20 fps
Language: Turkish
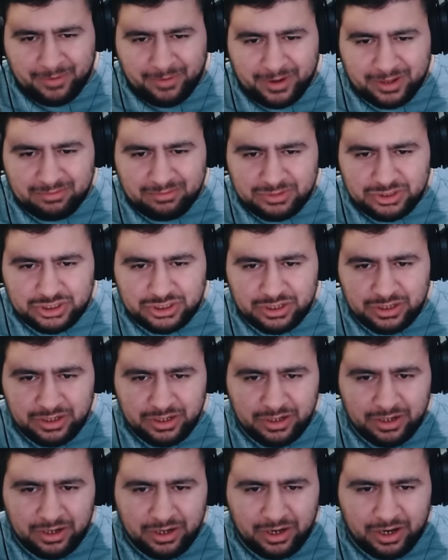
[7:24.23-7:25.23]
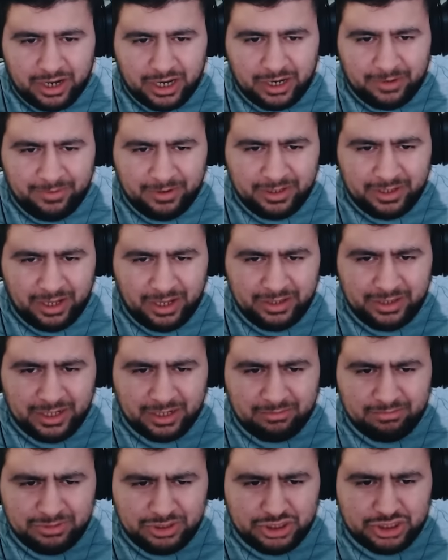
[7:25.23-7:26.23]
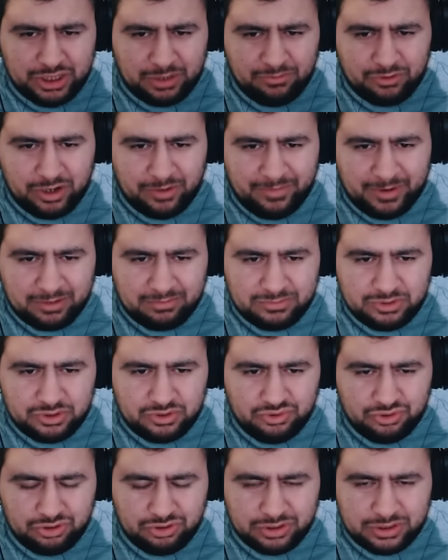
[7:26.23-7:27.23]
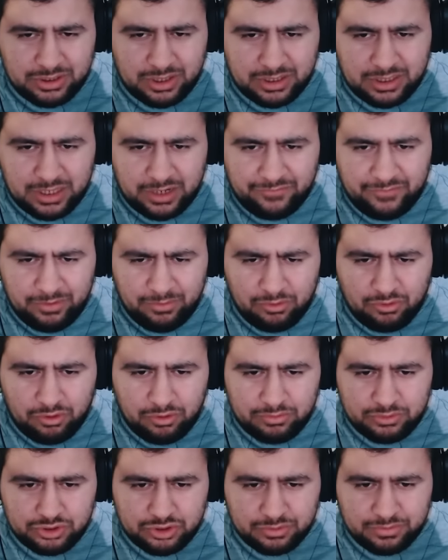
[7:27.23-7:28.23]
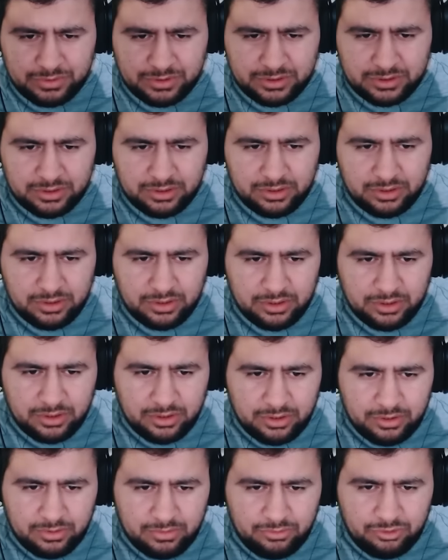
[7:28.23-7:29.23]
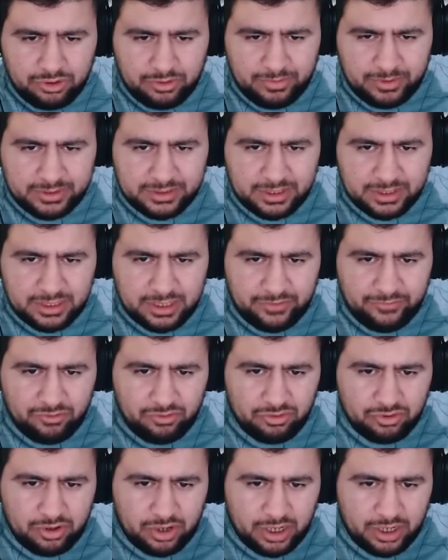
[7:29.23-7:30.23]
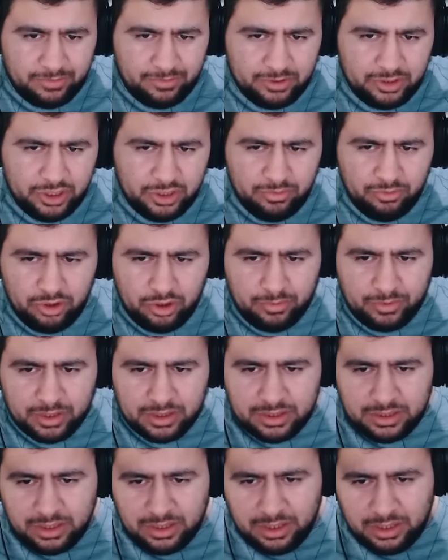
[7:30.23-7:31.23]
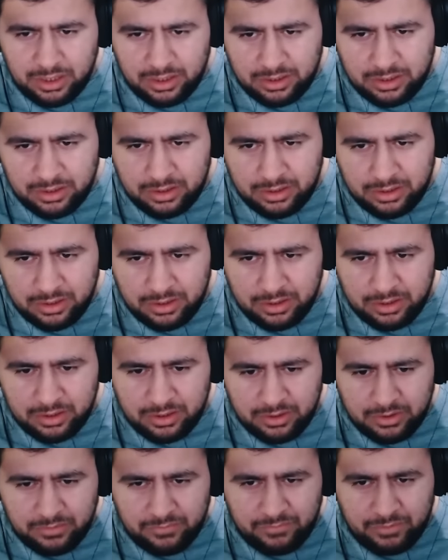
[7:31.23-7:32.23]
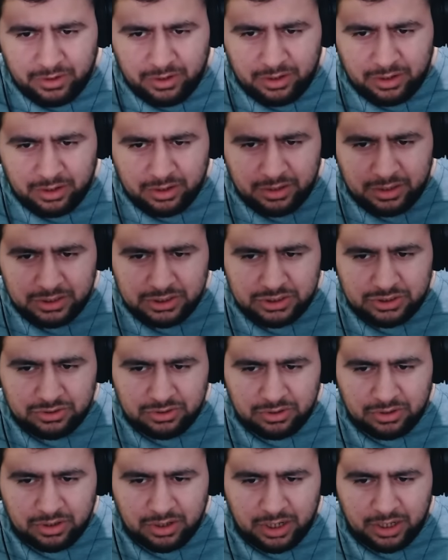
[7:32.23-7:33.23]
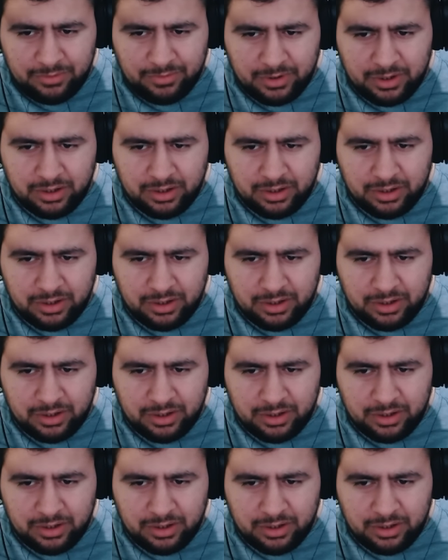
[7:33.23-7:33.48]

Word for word: batmış. Araba yan yatmış çamura batmış. Yükü sağ tarafa mı koymuştuk biz? Büyük ihtimal sağ tarafa koyduk. Araba niye böyle battı ya? Vay arkadaş kayma.